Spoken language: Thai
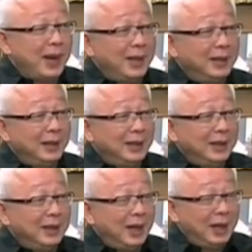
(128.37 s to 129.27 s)
ใช่ไหม
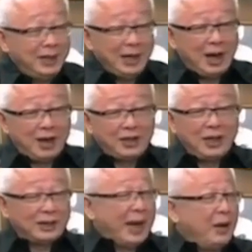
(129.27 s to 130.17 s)
แล้วก็ที่เอา
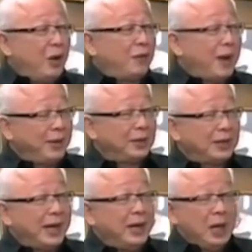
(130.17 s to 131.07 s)
เสื้อสายล่อฟ้า
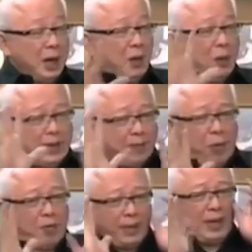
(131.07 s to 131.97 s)
เขาใส่ วัน
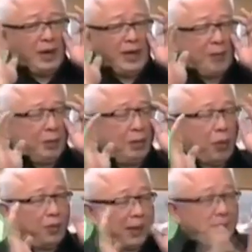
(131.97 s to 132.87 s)
นี้ผมไม่ค่อยอยาก
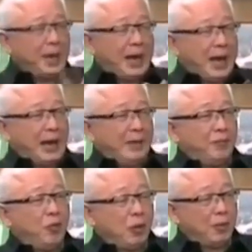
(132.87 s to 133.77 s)
คือผมรำคา
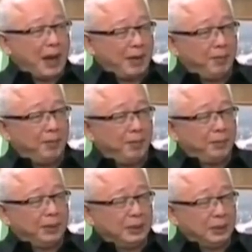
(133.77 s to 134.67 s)
ญพวกพัก
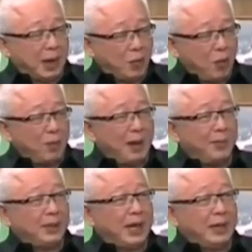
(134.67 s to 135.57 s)
สาวก
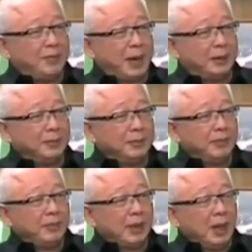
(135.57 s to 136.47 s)
พักประชาธิปัตย์
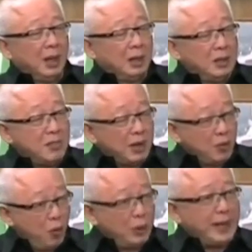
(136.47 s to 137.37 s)
คือ
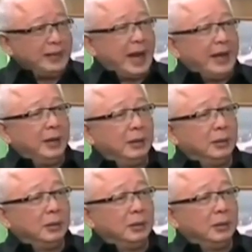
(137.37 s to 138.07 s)
มันโง่ได้ใจ